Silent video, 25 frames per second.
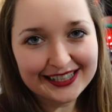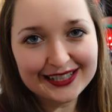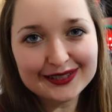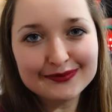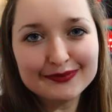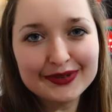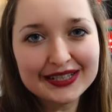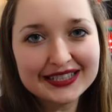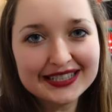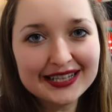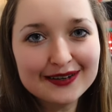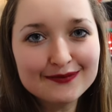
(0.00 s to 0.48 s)
das
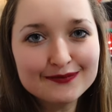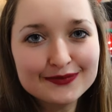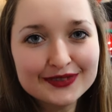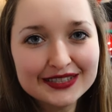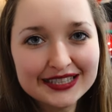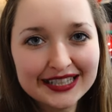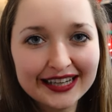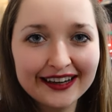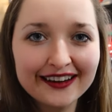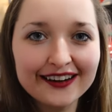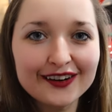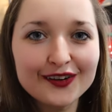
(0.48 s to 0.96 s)

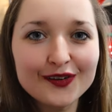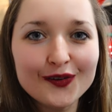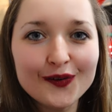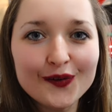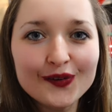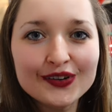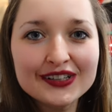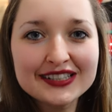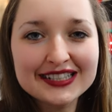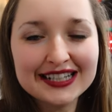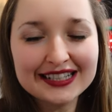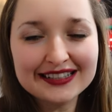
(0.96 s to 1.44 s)
Beisammensein
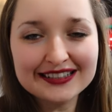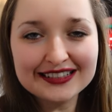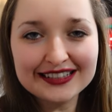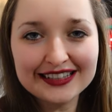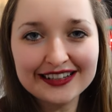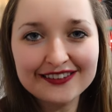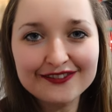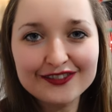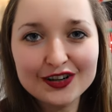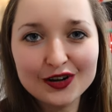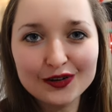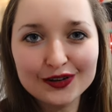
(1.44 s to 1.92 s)
und dann
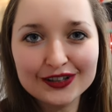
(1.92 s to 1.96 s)
sehen wir